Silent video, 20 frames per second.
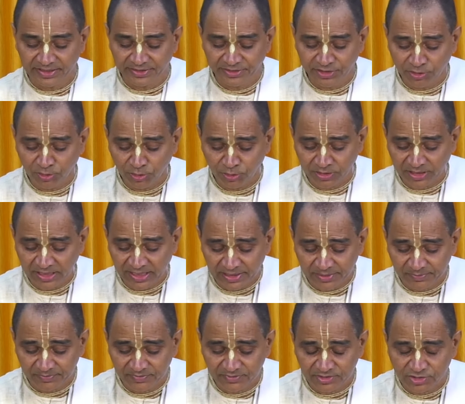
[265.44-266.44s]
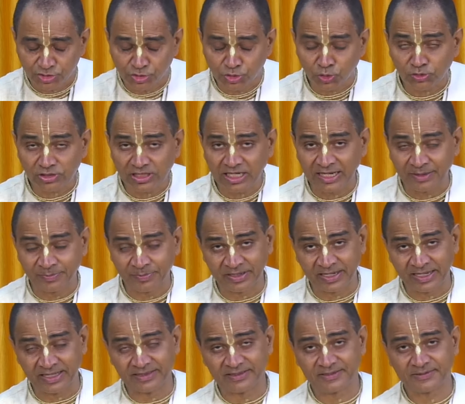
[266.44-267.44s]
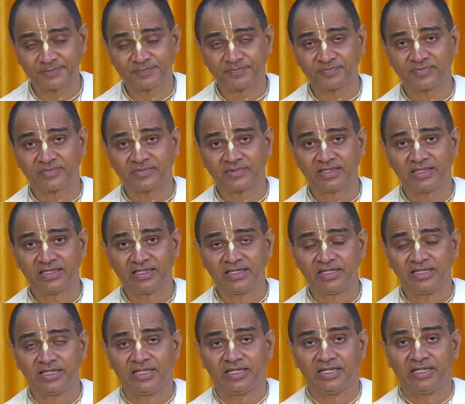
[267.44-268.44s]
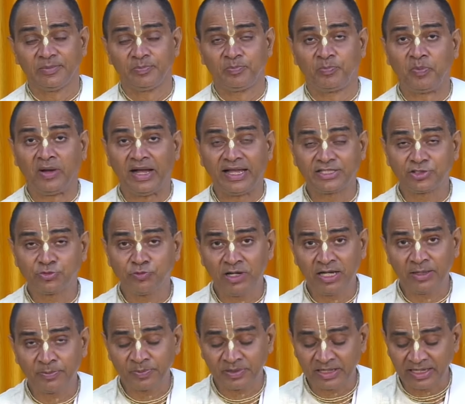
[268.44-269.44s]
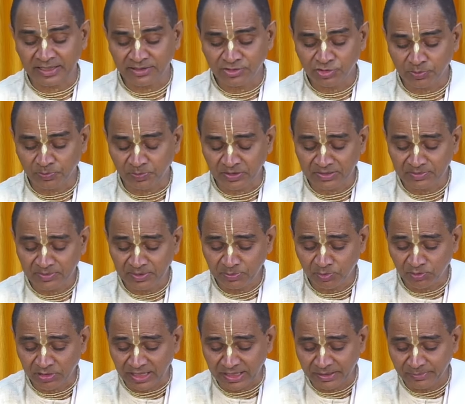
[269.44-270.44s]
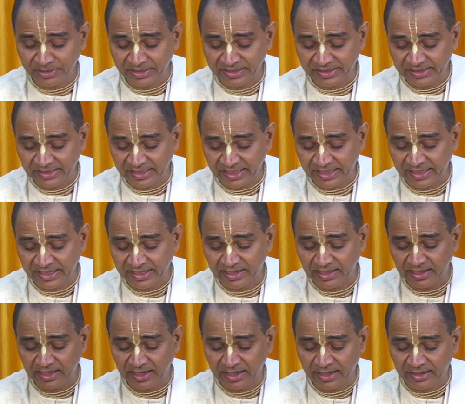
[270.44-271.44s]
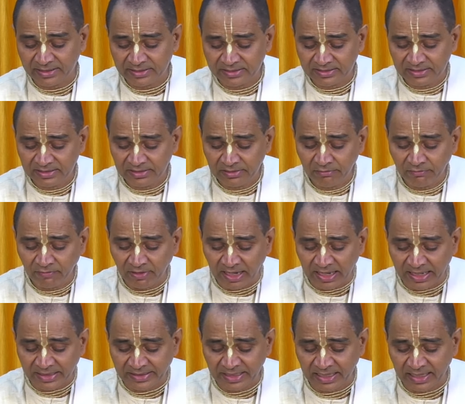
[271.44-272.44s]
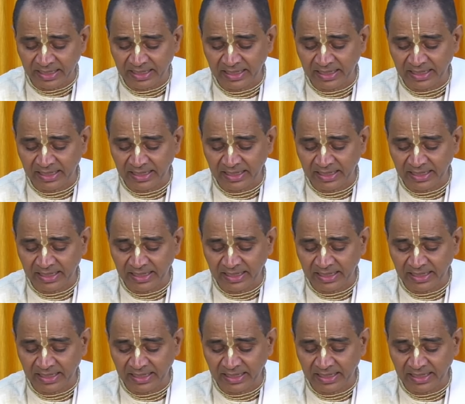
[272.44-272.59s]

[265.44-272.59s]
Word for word: ये हो गया चौथा अपराध पांचवा अपराध जो पद्म पुराण में दिया है अर्थवाद